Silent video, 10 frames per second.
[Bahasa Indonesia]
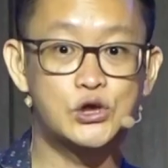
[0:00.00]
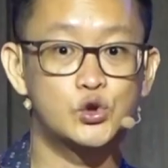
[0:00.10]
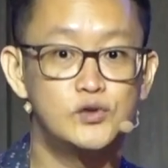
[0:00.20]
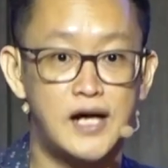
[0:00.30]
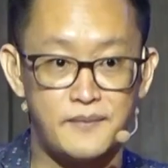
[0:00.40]

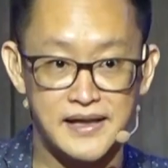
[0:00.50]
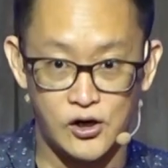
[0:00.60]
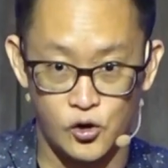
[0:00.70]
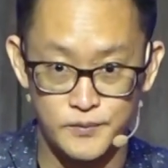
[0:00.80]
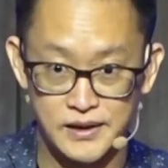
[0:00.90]
Itu
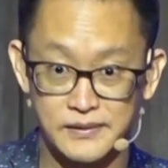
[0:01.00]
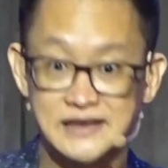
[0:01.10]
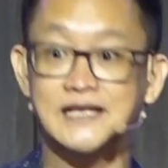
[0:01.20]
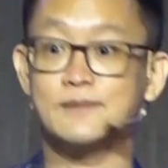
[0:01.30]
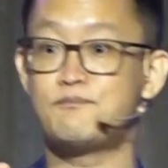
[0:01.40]
namanya komitmen
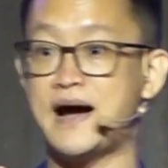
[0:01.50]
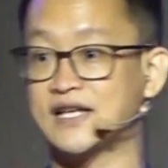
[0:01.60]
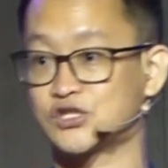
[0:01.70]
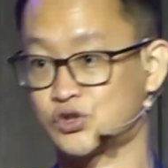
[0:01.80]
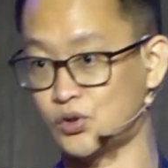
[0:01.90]

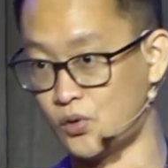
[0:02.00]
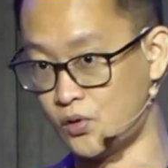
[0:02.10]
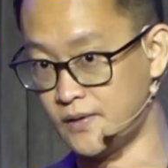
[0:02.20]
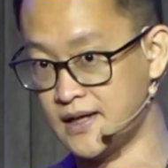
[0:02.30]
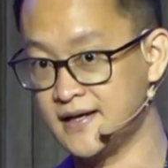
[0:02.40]

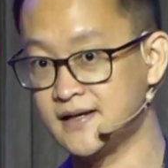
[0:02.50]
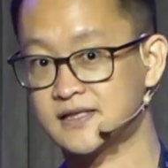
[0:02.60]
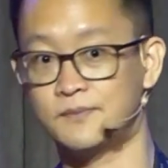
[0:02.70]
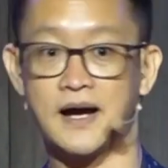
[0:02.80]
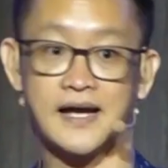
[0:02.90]
termasuk
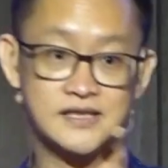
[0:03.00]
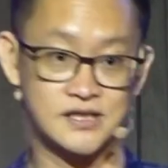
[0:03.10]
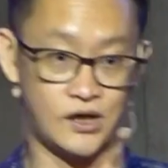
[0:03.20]
sebagai